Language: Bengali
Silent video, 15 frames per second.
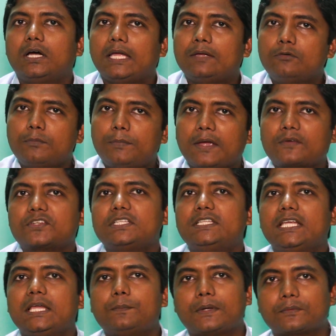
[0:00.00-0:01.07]
এবং ব্যবসা
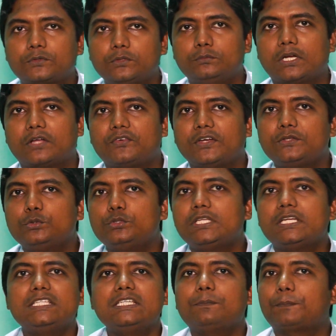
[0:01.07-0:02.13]
থেকে প্রাপ্ত মুনাফা এই
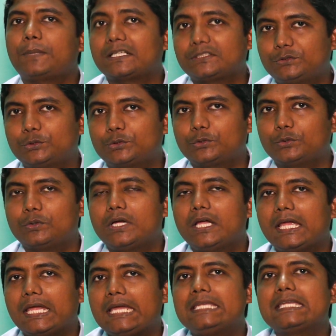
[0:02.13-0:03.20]
দুইটার যে পার্থক্য
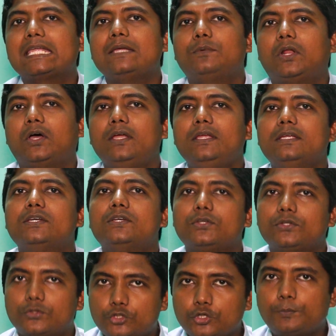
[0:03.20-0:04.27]
এটাকে বলা হয়
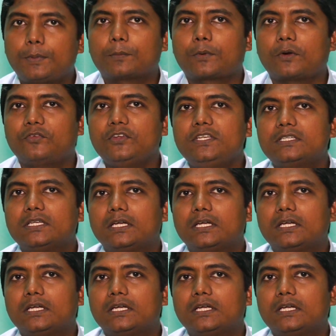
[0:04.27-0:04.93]
সুপার প্রফিট